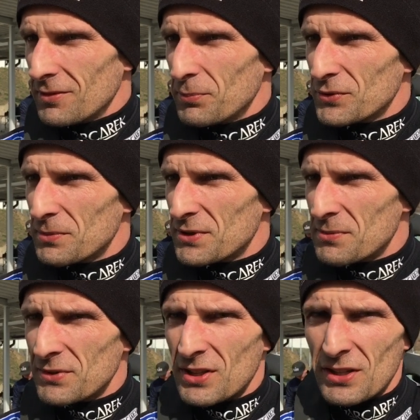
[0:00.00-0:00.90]
Później
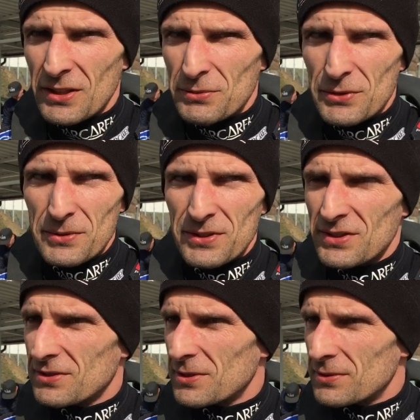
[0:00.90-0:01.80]
będziemy czekać na przyszły
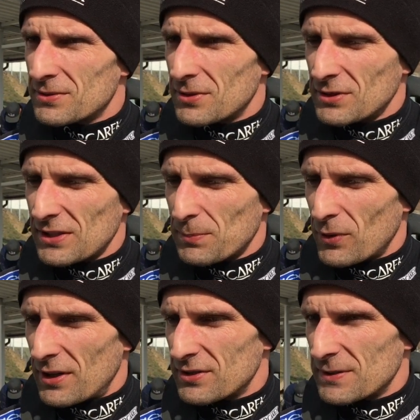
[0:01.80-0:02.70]
tydzień, co, co czas
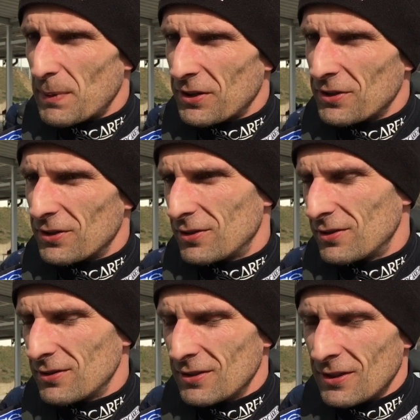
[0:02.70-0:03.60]
pokaże
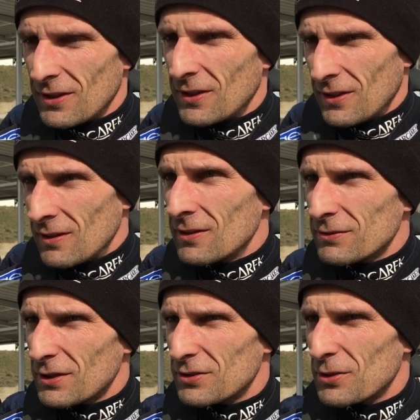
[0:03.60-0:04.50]
sparingi.
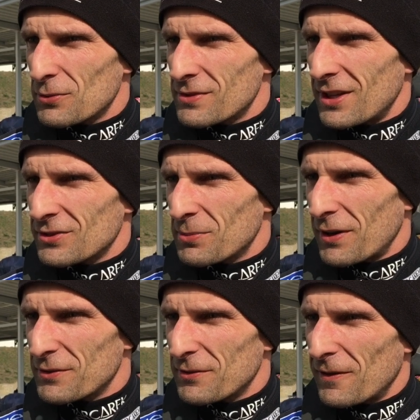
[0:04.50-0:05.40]
Wtedy się już zacznie
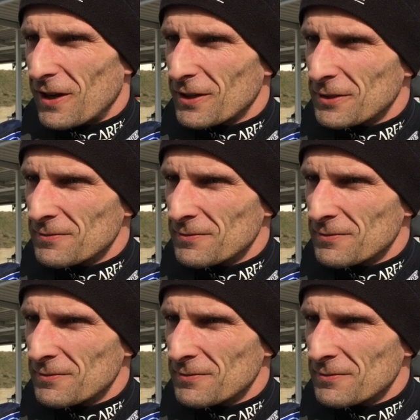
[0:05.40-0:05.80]
prawdziwa walka.